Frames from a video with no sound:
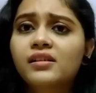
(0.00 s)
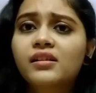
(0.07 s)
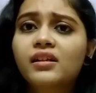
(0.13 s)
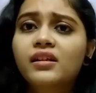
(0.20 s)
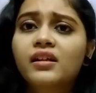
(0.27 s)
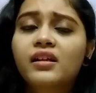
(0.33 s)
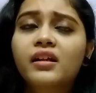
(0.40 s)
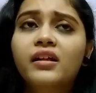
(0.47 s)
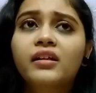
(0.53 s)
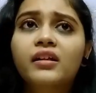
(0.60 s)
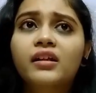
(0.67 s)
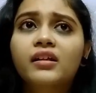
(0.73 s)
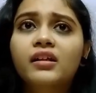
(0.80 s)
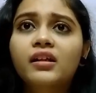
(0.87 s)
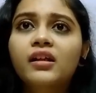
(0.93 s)
ऐसे देखे
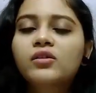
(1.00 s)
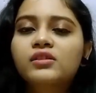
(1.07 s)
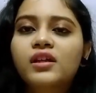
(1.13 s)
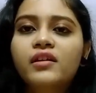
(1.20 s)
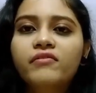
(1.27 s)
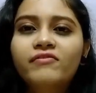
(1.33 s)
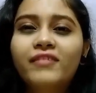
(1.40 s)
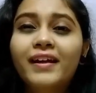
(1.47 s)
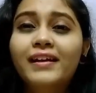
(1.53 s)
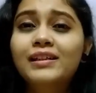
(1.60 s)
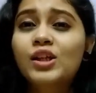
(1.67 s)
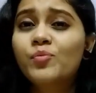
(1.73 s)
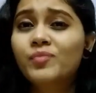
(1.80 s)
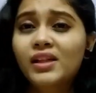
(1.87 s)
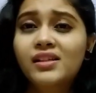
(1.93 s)
रहेंगे कि बहुत सारे फेक
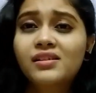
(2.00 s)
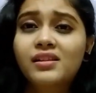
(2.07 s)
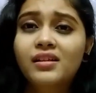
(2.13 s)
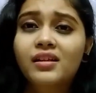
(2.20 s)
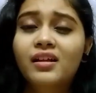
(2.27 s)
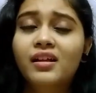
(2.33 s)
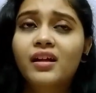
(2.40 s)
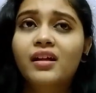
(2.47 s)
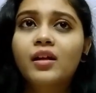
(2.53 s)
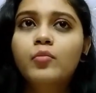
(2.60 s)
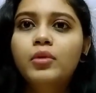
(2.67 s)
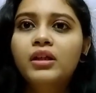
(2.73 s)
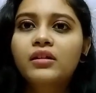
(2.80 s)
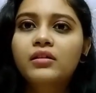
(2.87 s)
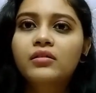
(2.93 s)
थंबनेल्स देखे
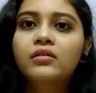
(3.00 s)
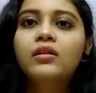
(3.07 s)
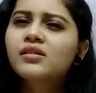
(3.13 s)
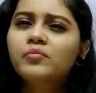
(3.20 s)
रहेंगे बट